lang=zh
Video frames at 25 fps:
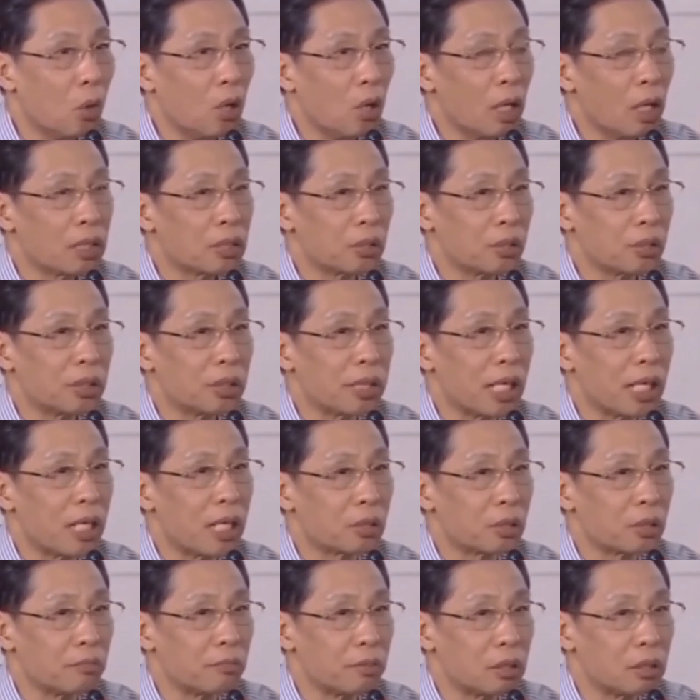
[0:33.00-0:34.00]
过了十几
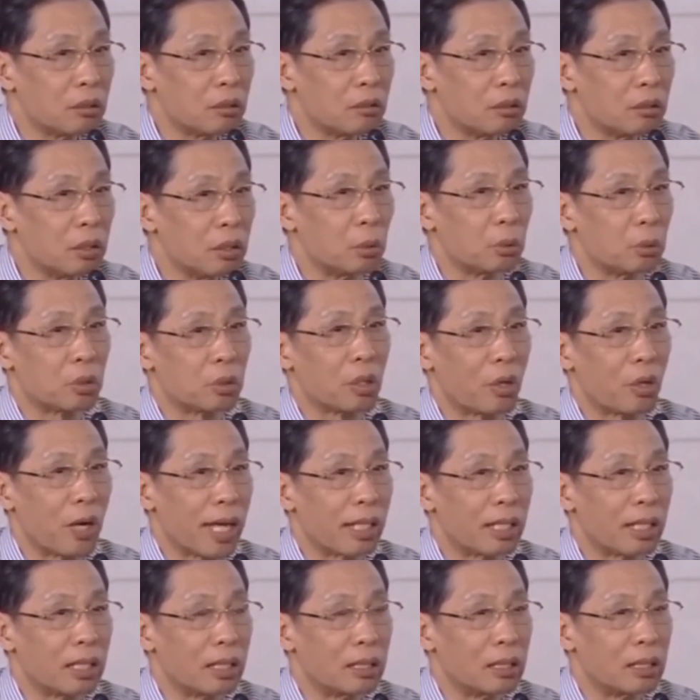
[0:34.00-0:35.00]
二十分钟又
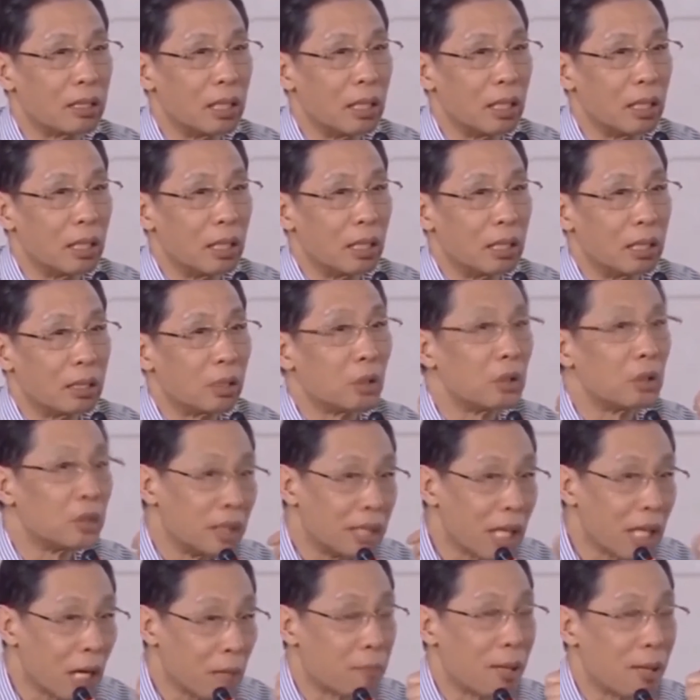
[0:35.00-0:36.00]
喘了，就
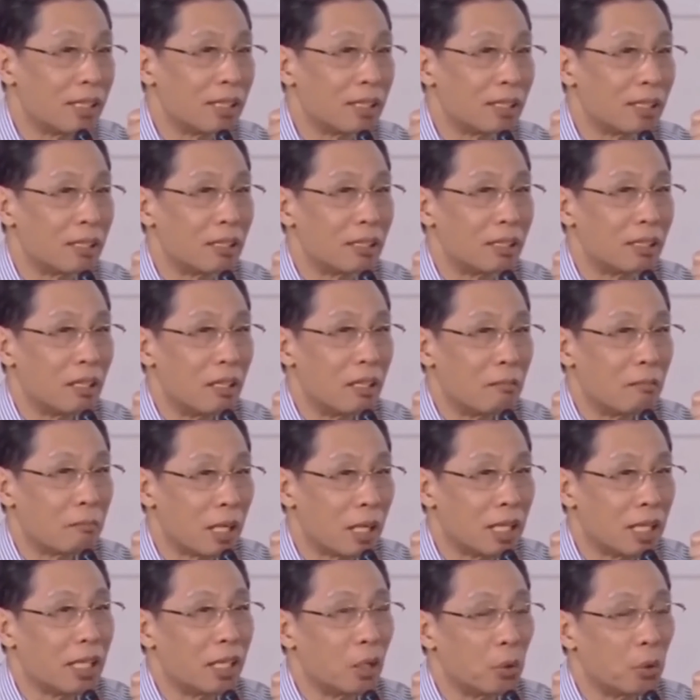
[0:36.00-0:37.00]
一喷，
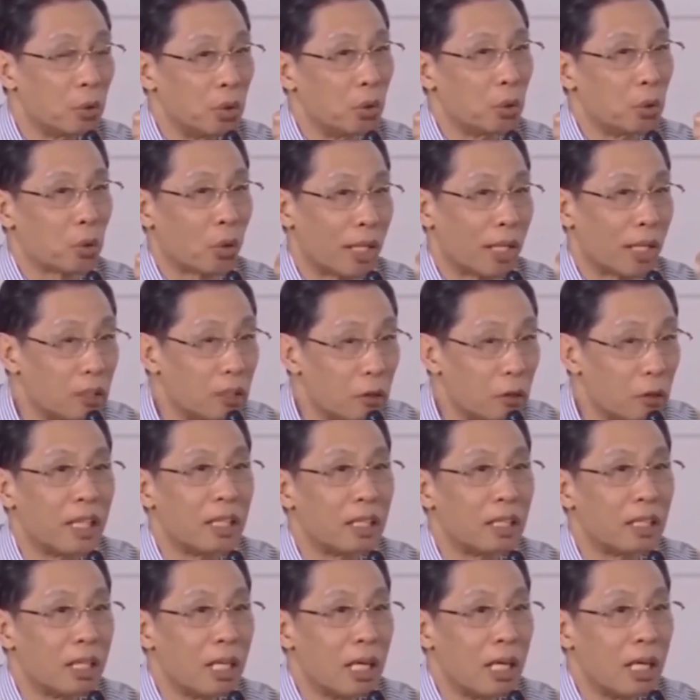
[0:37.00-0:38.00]
喷了以后又喘又
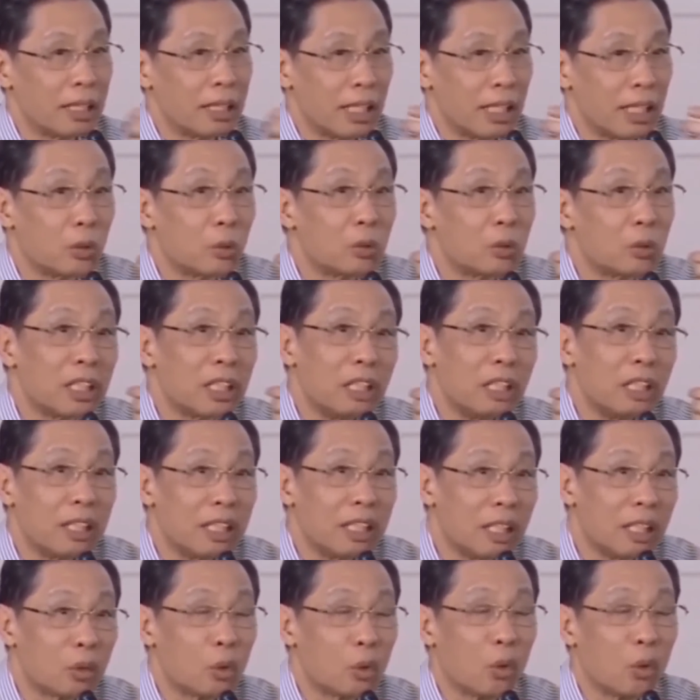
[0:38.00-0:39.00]
喷。这个东西一
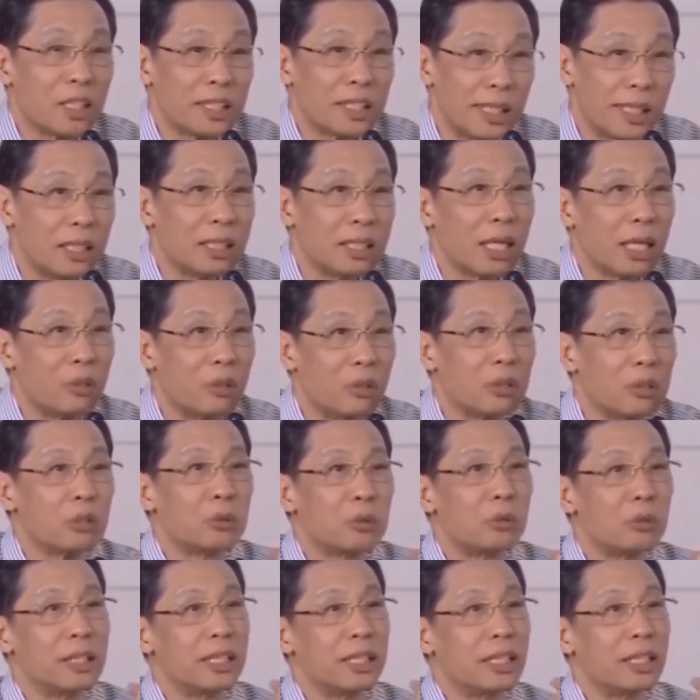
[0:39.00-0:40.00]
喷的多，心脏会
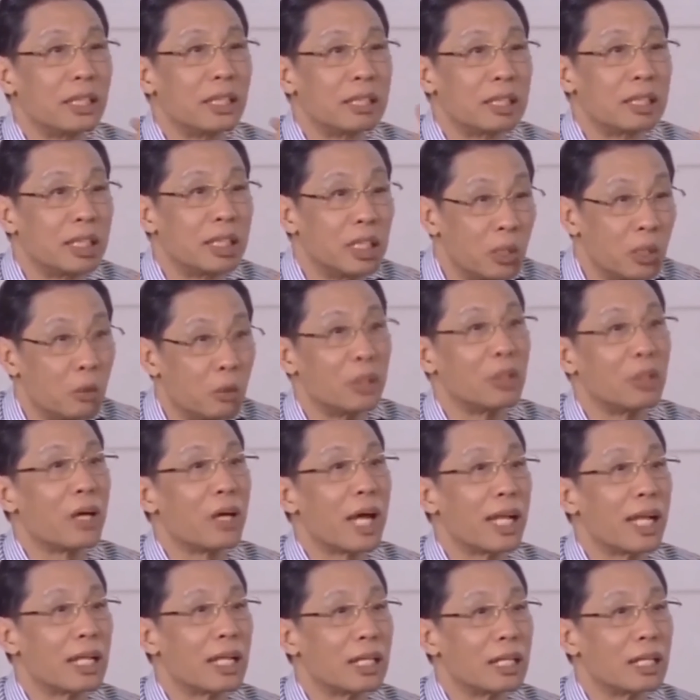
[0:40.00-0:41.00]
出问题的，心律紊
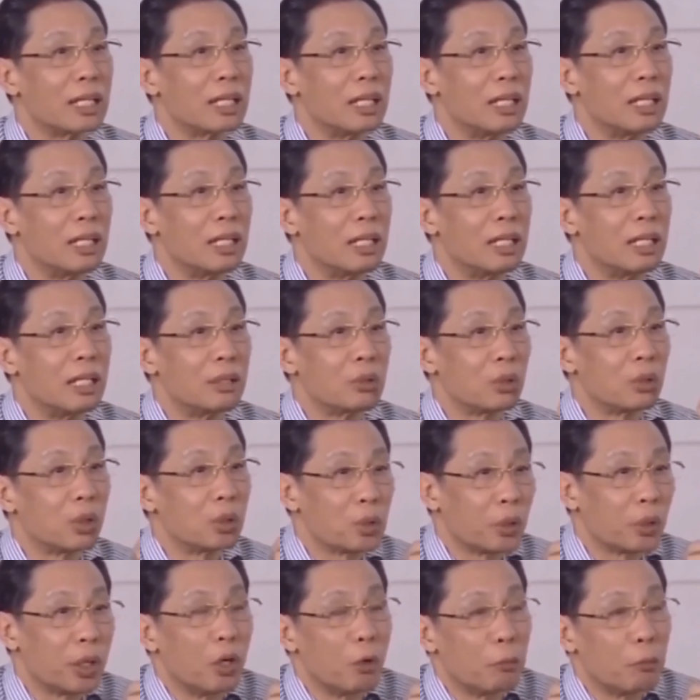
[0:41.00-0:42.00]
乱，
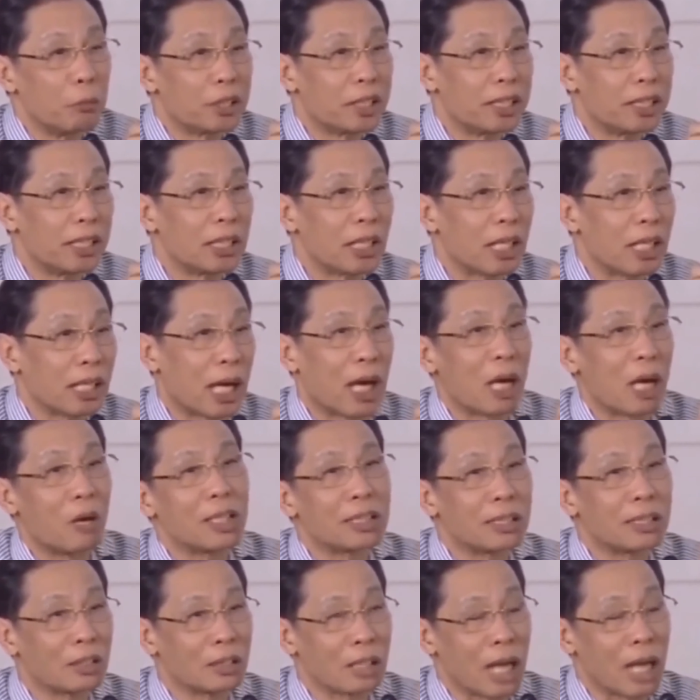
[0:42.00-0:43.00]
所以最后不行了，赶
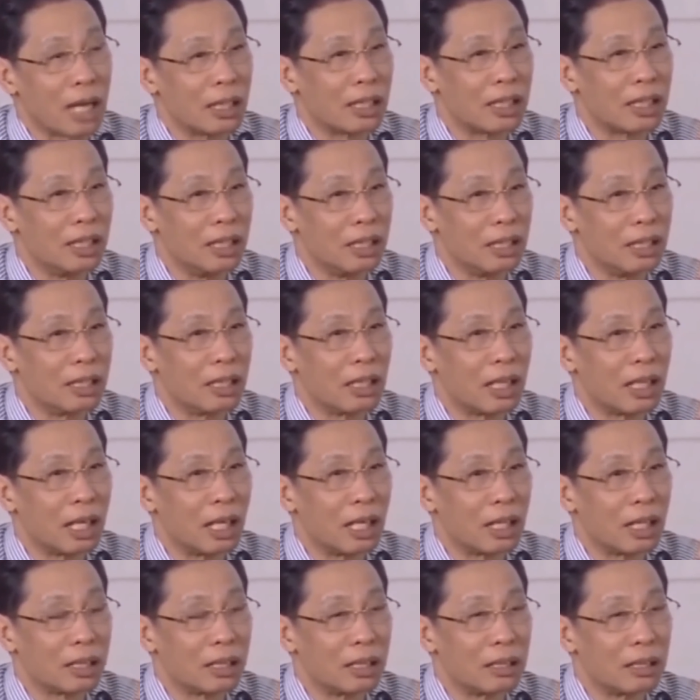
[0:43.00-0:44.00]
快叫打的
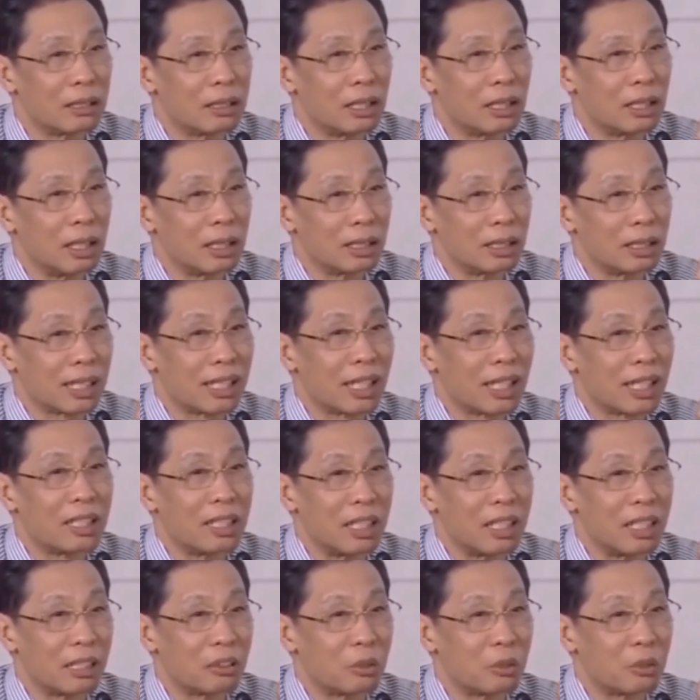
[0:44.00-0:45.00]
啊！对，大
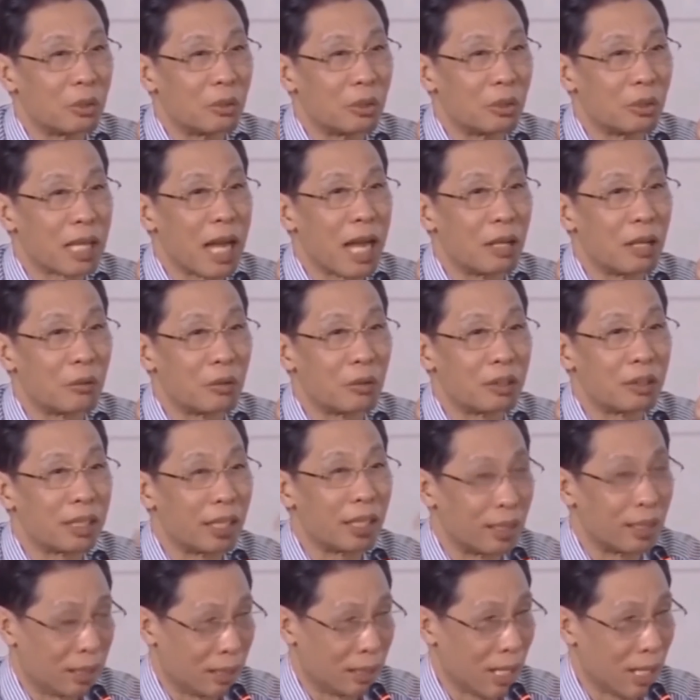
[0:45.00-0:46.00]
家也去过泰国，
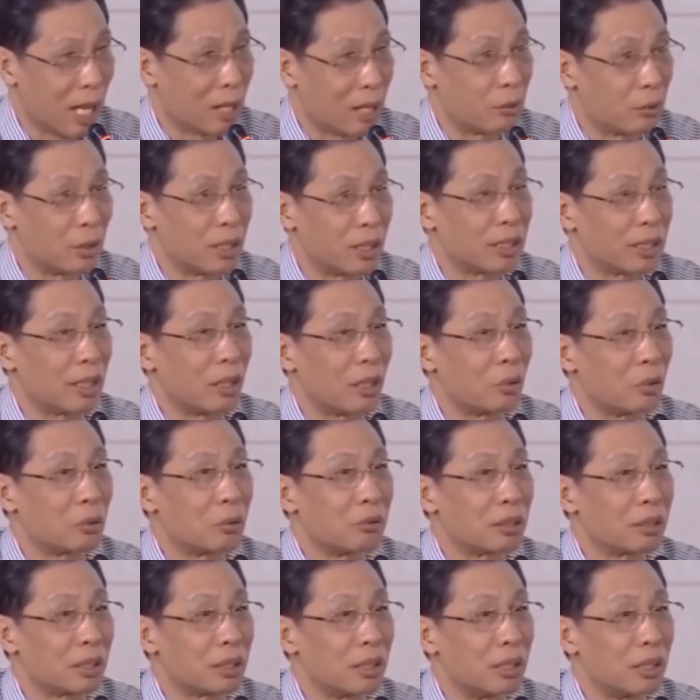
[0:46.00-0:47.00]
那个泰国的交
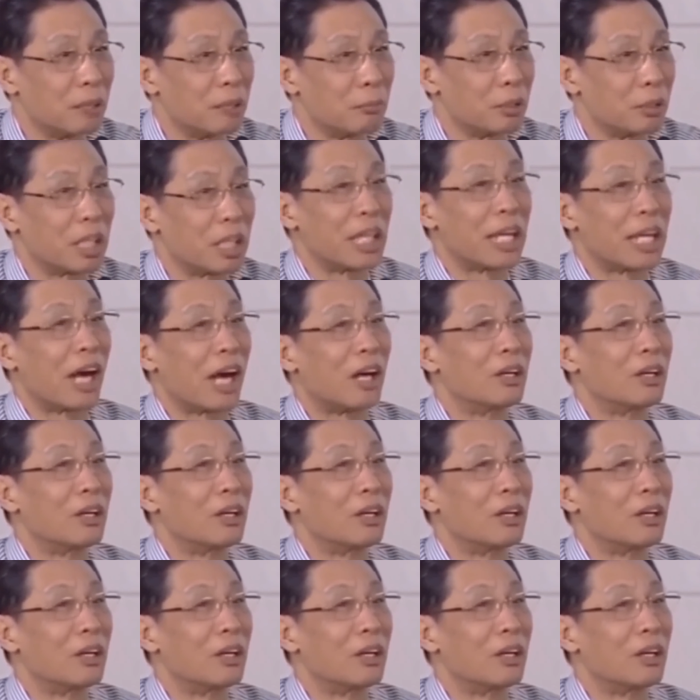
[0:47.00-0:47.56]
通是不